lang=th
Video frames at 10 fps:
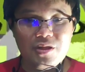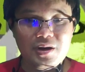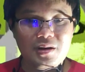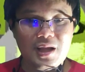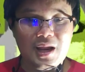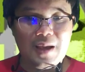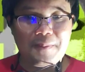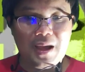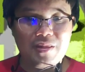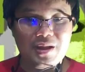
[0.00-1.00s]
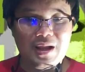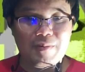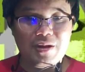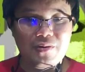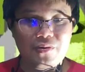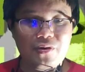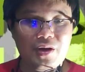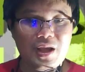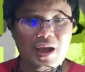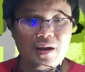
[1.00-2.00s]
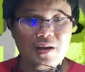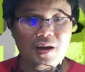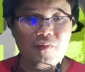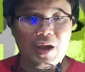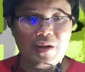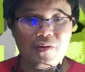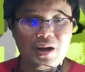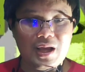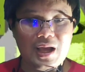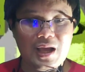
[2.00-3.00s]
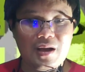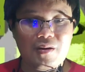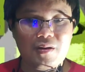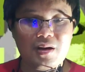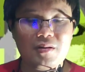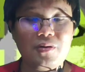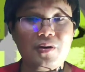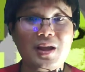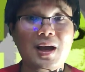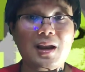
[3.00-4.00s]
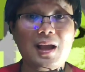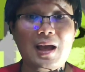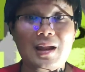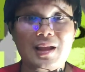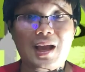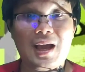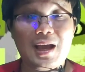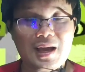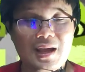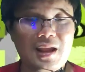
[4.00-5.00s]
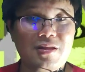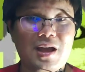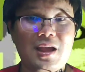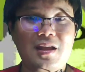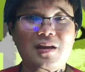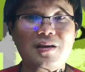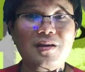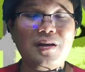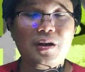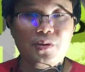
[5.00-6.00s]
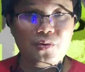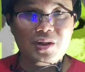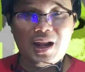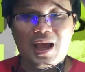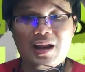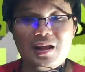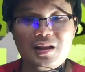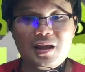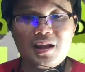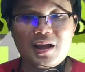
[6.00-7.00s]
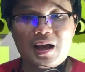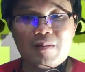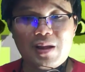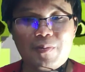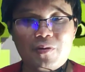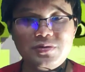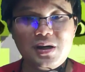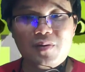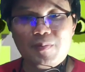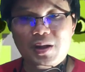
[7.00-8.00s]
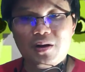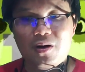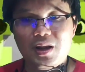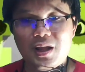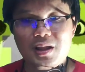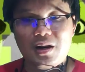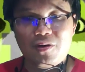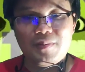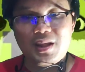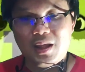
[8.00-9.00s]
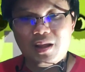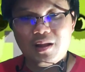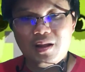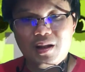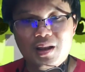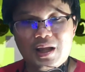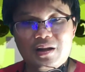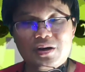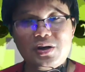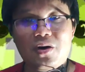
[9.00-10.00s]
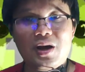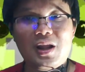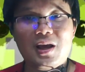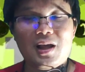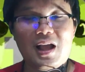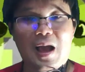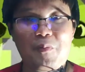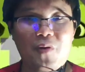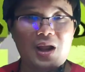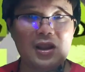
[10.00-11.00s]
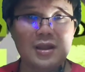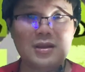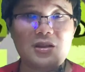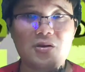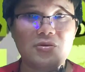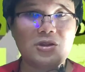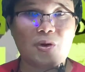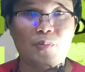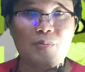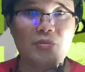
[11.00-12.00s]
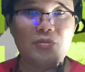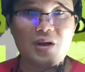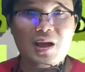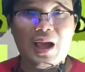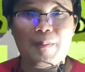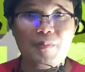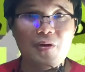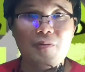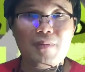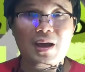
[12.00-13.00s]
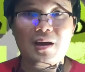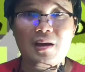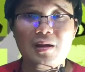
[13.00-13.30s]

ซึ่งได้รับการสนับสนุนโดยการเคลื่อนไหวของราคาโดยการกอ่านค่า RSI ดูตลาดอีกทีนะครับแต่ผมเชื่อว่าบิตคอยเนี่ยจะลงไปอีกและดอ c คอยเนี่ยกราฟวันเนี่ยจะต้องตกกลับลงมา